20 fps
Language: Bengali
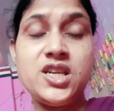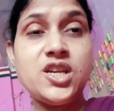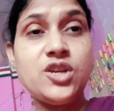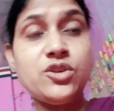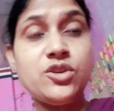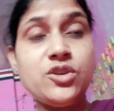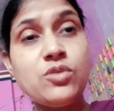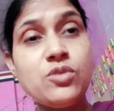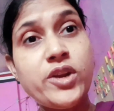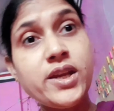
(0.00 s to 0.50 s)

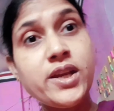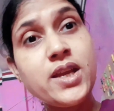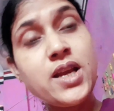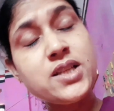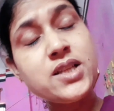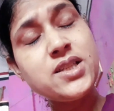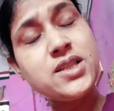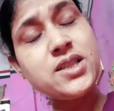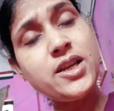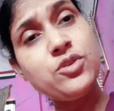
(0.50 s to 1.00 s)
ইউটিউব অনেকে
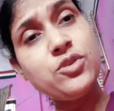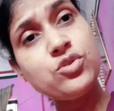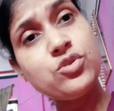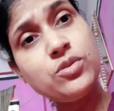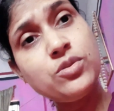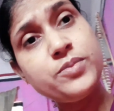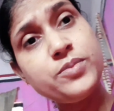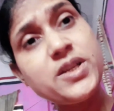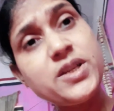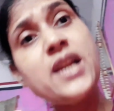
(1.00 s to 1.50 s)
আছে
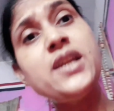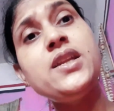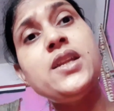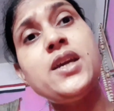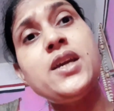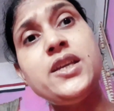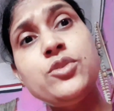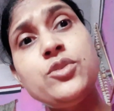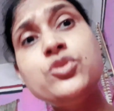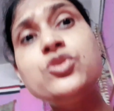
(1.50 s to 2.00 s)
ইউটিউব জানি
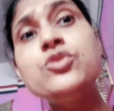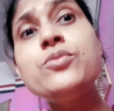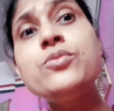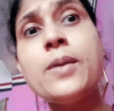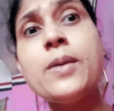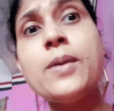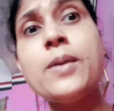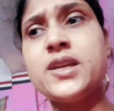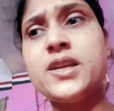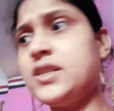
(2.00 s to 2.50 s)
না ইউটিউব
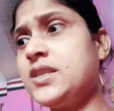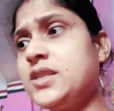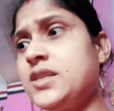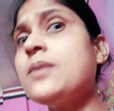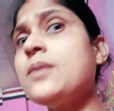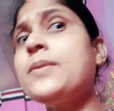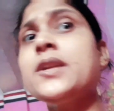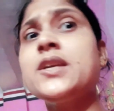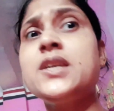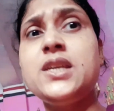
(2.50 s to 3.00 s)
আবার কি
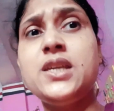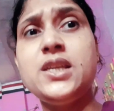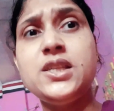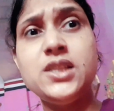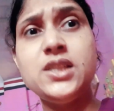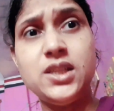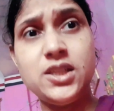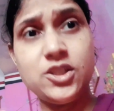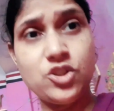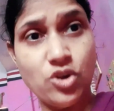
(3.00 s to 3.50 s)
সেটা আবার কি
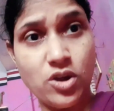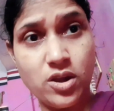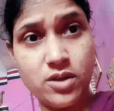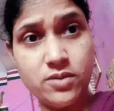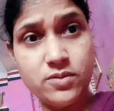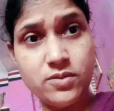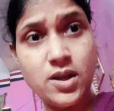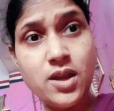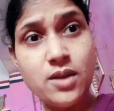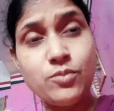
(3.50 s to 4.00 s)
জিনিস হয়
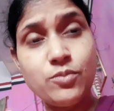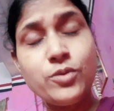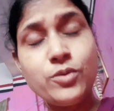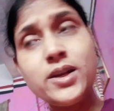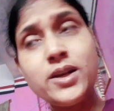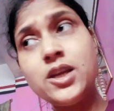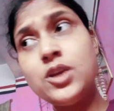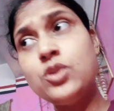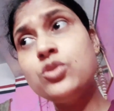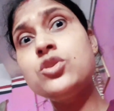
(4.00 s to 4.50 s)
হ্যাঁ
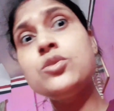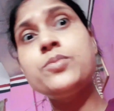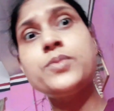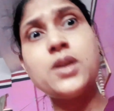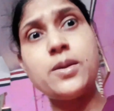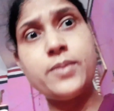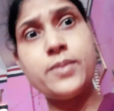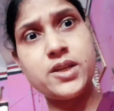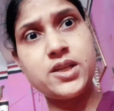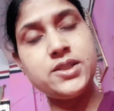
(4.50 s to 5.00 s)
মোবাইলে
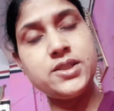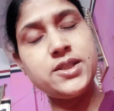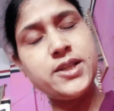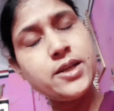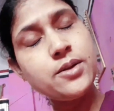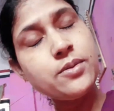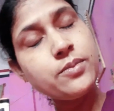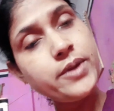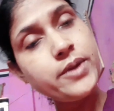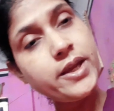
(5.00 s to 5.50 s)
ইউটিউবটা আবার কি জিনিস
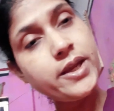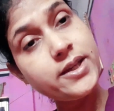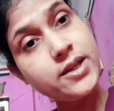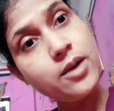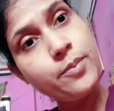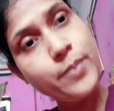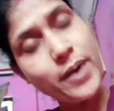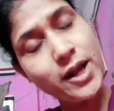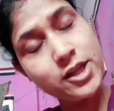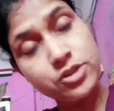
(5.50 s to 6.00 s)
এরকম
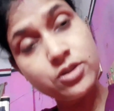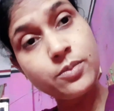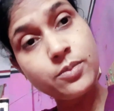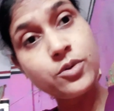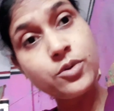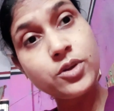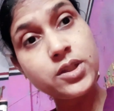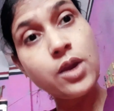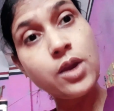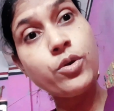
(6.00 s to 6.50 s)
এটা বাস্তব
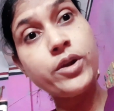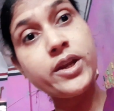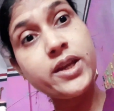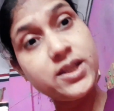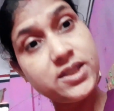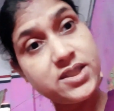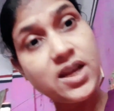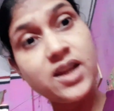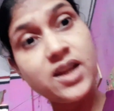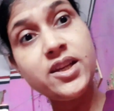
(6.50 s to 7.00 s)
কথা
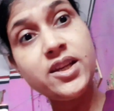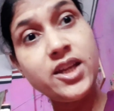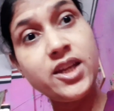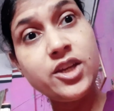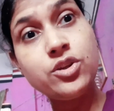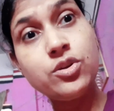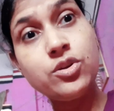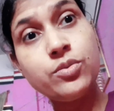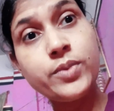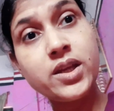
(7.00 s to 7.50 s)
অনেকে জানে না
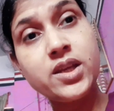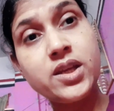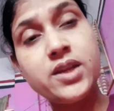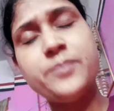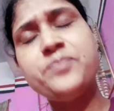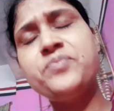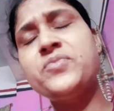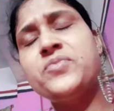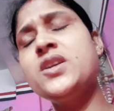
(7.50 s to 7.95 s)
ইউটিউবটা কি